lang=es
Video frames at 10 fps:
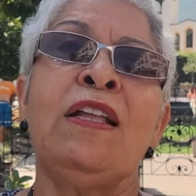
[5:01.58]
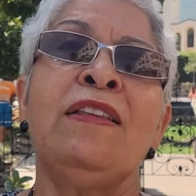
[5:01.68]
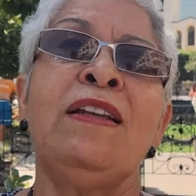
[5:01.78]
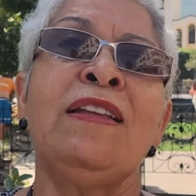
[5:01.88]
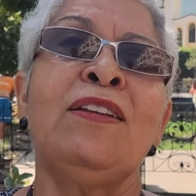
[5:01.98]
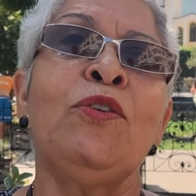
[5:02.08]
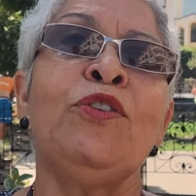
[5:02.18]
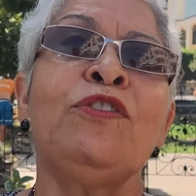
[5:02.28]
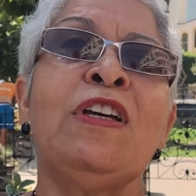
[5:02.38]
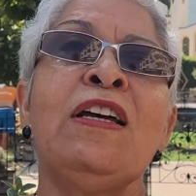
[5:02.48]
tal, tal, tal
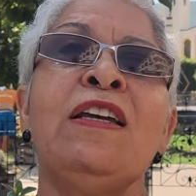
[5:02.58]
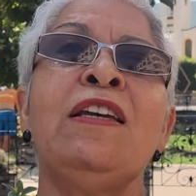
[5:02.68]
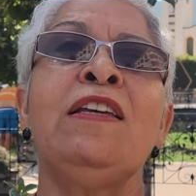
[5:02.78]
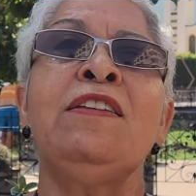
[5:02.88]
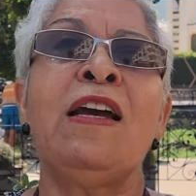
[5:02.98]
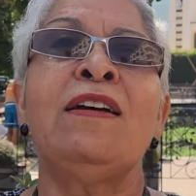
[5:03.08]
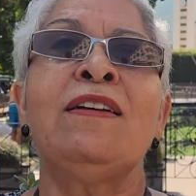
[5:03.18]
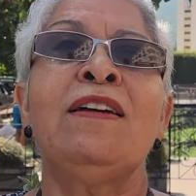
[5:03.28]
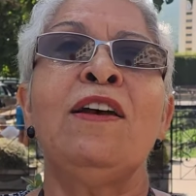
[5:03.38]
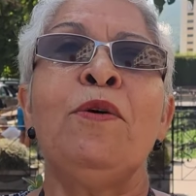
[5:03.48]
cosa y ya.
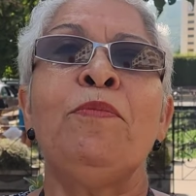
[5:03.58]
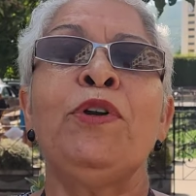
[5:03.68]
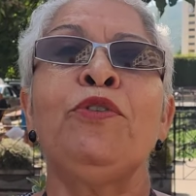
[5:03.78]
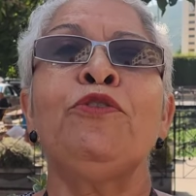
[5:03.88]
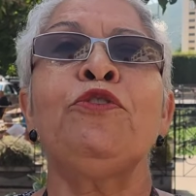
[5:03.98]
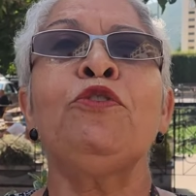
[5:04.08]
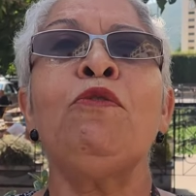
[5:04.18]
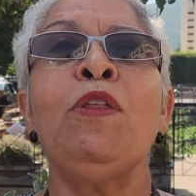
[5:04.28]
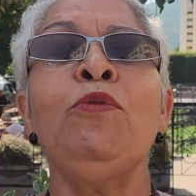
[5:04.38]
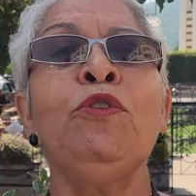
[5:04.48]
Pero nosotros
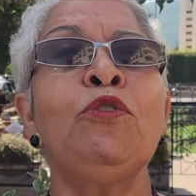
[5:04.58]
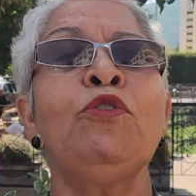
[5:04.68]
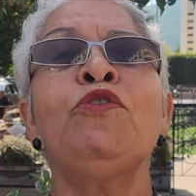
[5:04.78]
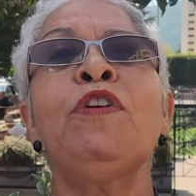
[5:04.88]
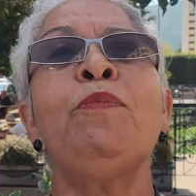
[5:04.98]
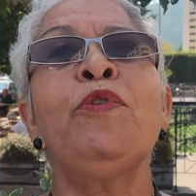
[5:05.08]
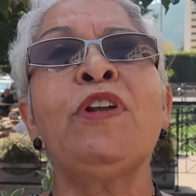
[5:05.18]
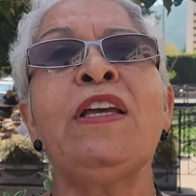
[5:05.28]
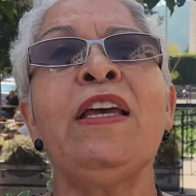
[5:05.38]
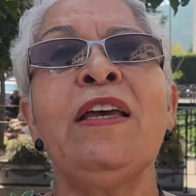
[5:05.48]
los adultos, no sé por
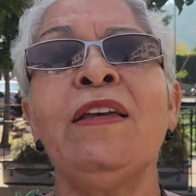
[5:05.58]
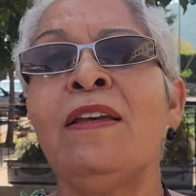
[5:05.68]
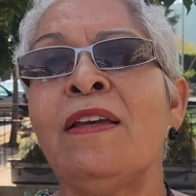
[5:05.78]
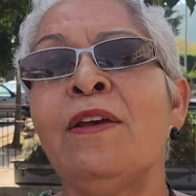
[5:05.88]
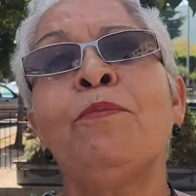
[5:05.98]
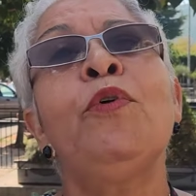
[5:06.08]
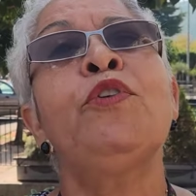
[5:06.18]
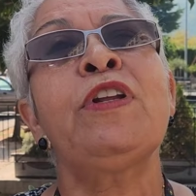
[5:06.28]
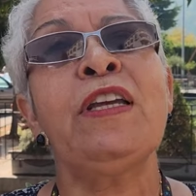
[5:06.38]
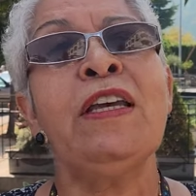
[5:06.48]
qué,
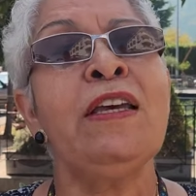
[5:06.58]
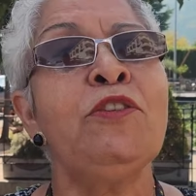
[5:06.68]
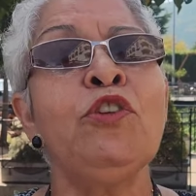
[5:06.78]
¿Por qué?